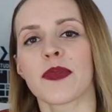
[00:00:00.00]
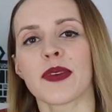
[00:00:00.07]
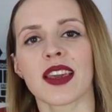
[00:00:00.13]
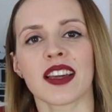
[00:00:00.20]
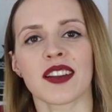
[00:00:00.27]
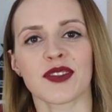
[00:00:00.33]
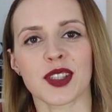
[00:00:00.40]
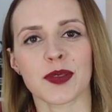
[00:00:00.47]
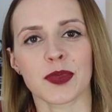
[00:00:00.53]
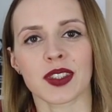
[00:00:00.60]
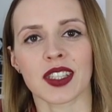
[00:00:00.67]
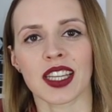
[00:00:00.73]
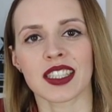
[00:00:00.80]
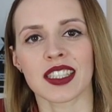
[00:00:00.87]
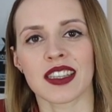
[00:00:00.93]
Pierwsze
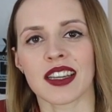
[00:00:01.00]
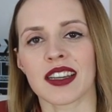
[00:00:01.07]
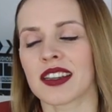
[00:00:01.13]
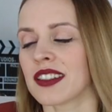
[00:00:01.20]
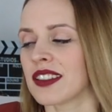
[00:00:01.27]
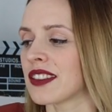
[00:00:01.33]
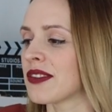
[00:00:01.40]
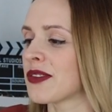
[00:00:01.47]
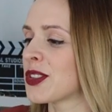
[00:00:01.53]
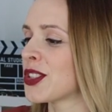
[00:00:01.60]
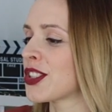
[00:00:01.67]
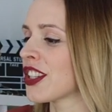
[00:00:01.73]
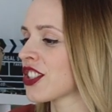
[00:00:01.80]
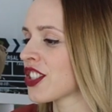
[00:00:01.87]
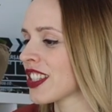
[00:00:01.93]
pytanie y, w
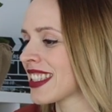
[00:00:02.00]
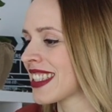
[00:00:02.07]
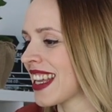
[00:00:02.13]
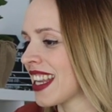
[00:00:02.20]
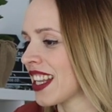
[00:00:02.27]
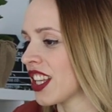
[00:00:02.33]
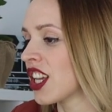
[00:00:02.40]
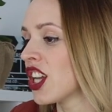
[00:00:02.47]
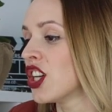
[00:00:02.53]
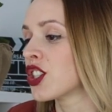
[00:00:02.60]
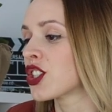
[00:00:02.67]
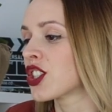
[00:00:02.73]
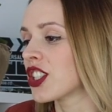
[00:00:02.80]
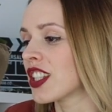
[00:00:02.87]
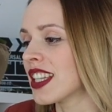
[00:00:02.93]
dzisiejszej serii
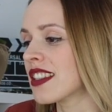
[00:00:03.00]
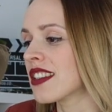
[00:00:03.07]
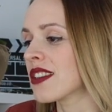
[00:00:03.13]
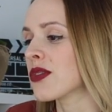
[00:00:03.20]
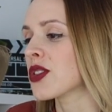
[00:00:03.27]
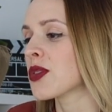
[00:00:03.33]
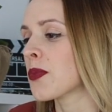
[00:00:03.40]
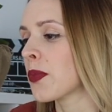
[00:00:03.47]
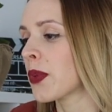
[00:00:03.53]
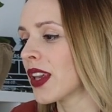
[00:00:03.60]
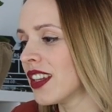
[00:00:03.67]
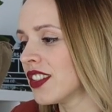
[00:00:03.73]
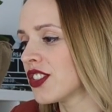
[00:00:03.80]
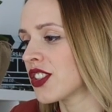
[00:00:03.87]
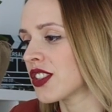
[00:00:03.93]
czy jedząc
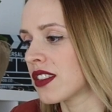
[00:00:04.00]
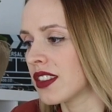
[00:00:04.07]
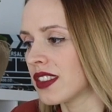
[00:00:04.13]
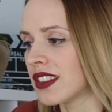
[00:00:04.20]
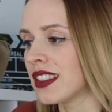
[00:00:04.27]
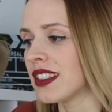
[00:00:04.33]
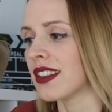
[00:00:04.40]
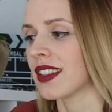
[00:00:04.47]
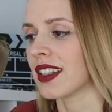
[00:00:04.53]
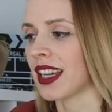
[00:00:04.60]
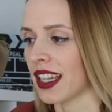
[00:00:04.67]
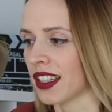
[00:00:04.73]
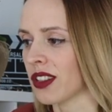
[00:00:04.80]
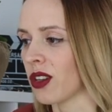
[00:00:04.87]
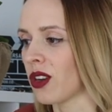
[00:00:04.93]
5 dni
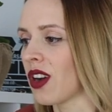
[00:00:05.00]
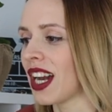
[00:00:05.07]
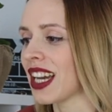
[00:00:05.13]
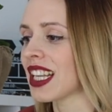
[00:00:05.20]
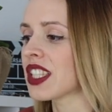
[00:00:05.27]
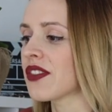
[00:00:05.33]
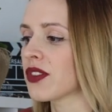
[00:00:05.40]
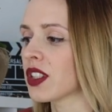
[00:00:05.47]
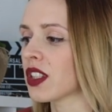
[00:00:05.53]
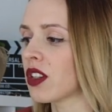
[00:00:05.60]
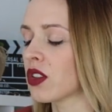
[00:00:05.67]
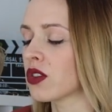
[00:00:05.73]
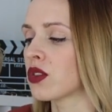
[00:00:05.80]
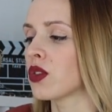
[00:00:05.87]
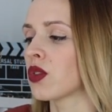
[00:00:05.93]
keto, a raz w
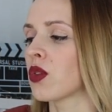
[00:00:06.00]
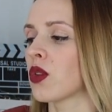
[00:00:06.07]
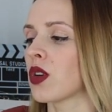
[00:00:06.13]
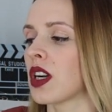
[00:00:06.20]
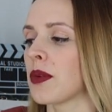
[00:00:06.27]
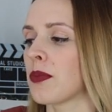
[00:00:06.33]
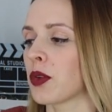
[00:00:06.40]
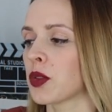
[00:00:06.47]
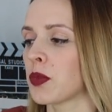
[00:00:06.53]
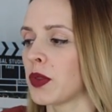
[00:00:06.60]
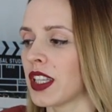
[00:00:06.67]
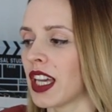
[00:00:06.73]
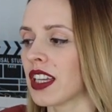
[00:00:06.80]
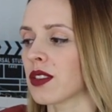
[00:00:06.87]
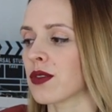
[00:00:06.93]
tygodniu e,
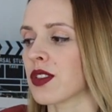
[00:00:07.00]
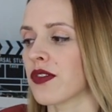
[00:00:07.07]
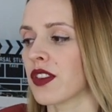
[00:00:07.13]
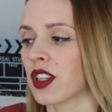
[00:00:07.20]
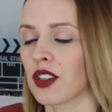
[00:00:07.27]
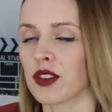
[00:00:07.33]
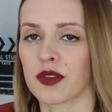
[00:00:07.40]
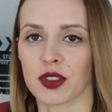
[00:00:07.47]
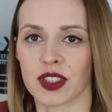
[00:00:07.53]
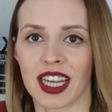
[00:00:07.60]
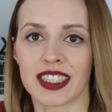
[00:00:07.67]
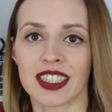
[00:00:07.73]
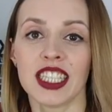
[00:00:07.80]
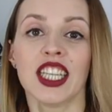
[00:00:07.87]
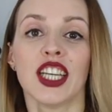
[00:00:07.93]
podbijając
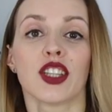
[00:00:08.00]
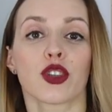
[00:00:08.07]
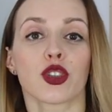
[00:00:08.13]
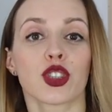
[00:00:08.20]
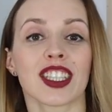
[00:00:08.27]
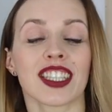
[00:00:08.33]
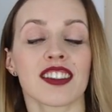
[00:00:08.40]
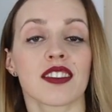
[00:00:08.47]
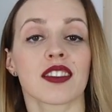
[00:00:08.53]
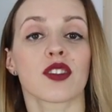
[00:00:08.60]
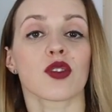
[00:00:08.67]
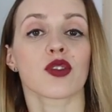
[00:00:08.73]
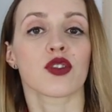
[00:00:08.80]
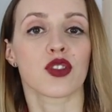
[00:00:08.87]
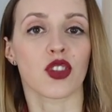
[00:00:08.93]
węglowodany, to czy jest
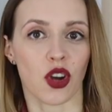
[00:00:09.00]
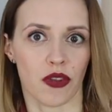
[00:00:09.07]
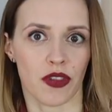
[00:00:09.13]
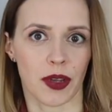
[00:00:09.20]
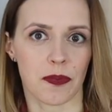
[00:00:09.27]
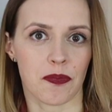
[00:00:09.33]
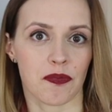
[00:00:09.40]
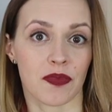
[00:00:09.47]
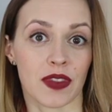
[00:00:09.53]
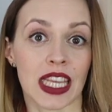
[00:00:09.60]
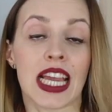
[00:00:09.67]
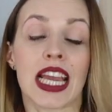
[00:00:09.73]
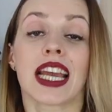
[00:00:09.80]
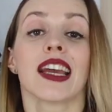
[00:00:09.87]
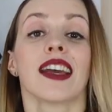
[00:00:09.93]
to zdrowe?
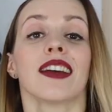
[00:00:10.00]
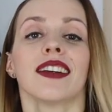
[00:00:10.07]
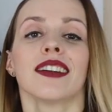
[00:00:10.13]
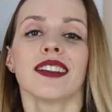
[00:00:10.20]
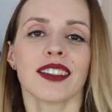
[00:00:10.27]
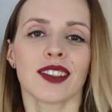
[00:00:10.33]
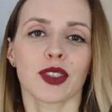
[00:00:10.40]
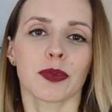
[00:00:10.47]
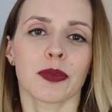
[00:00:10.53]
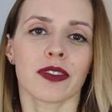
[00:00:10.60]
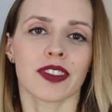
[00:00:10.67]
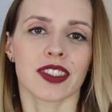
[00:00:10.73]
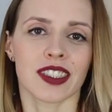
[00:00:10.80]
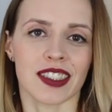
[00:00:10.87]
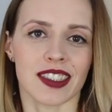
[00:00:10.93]
I
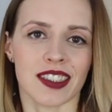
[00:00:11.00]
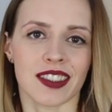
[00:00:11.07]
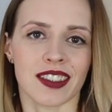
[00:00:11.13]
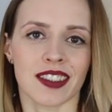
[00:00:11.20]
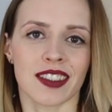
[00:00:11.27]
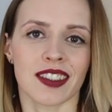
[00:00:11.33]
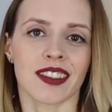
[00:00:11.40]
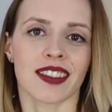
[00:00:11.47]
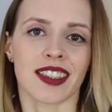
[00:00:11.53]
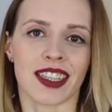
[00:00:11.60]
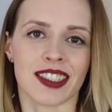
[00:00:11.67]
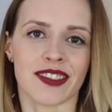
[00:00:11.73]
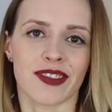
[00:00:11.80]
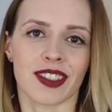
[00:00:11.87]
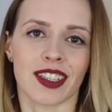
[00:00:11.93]
odpowiedź niestety,
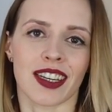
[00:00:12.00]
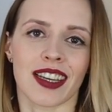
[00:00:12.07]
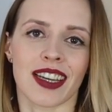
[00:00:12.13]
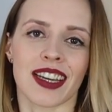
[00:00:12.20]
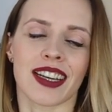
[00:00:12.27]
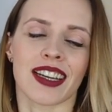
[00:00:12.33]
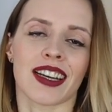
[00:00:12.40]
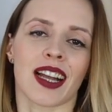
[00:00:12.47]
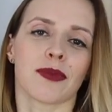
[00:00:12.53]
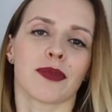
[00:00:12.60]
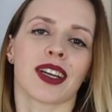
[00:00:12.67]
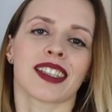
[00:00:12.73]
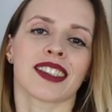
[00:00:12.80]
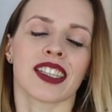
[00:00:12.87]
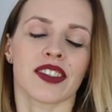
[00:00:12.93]
jak zwykle,
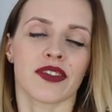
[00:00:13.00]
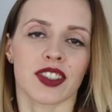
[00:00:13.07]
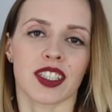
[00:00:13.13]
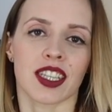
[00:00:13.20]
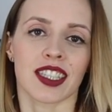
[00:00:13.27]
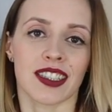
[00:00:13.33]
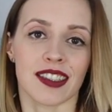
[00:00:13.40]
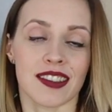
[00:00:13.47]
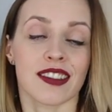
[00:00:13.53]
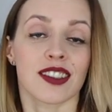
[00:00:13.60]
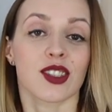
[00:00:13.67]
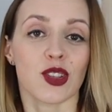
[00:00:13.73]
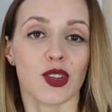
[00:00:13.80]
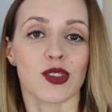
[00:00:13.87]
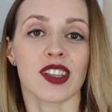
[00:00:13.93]
albo jak zazwyczaj
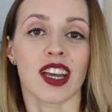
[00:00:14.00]
jest, to